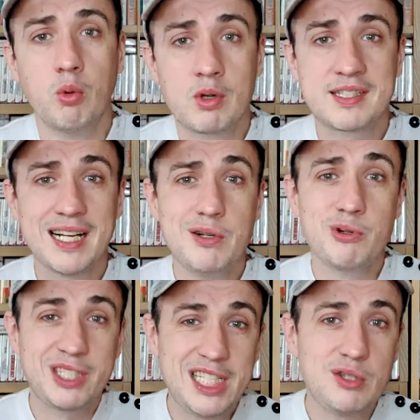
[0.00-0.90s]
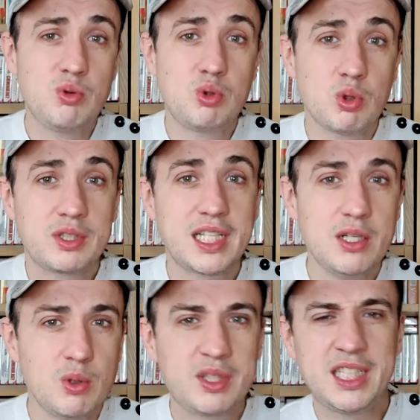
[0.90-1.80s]
Donc ça, le kit du
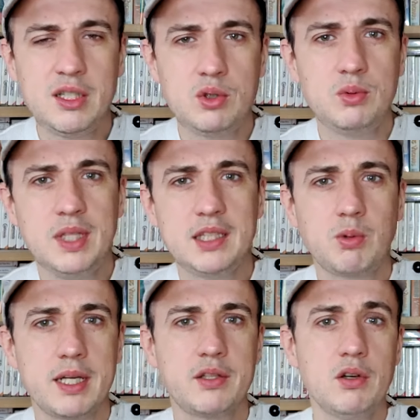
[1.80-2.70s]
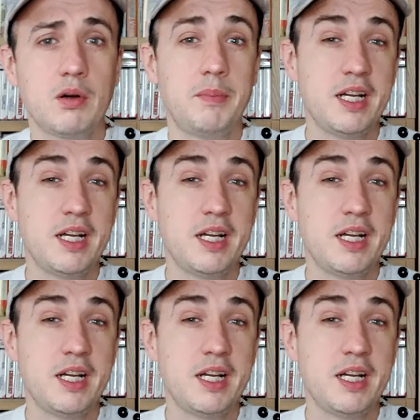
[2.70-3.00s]
toqué, le kit du nettoyeur,